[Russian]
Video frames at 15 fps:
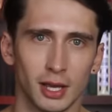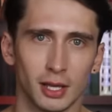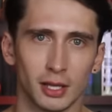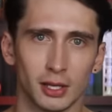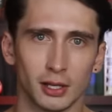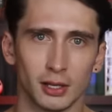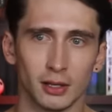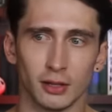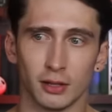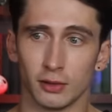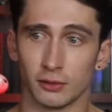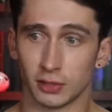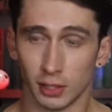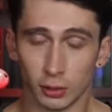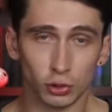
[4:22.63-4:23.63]
И в
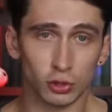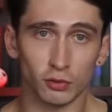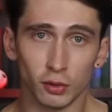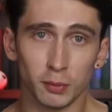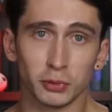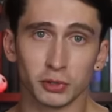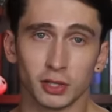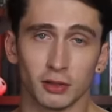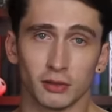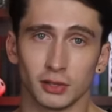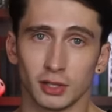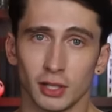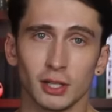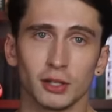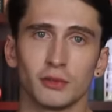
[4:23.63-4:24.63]
следующем выпуске
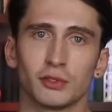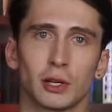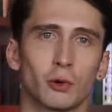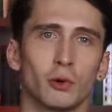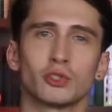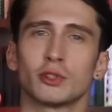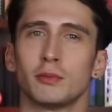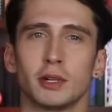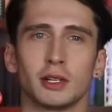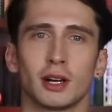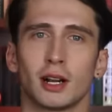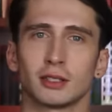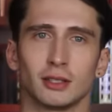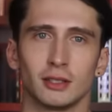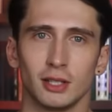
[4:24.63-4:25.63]
Вселенной в такой же
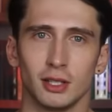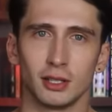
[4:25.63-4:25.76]
прекрасный день,